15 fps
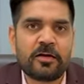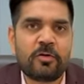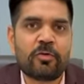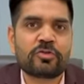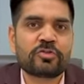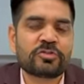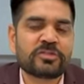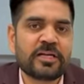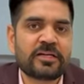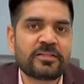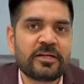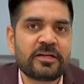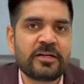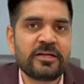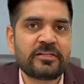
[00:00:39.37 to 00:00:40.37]
ऑल्सो सेट
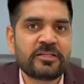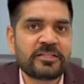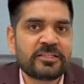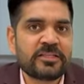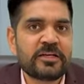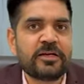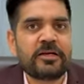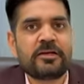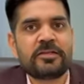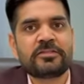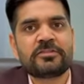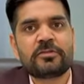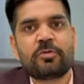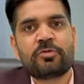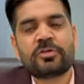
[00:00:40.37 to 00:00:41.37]
दैट इट दिस इज इट इज
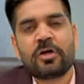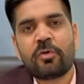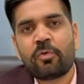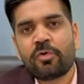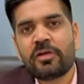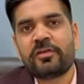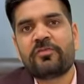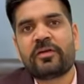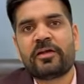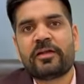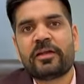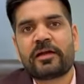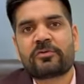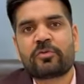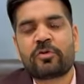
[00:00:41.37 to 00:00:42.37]
नॉट द ओनली वे
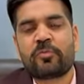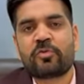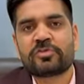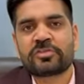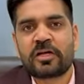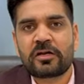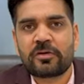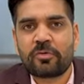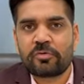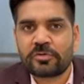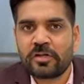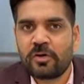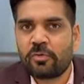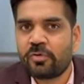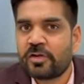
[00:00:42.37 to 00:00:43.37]
इलेक्ट्रोल बॉन्ड्स आर नॉट
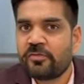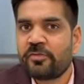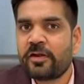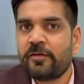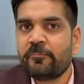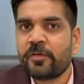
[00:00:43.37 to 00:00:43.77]
द ओनली वे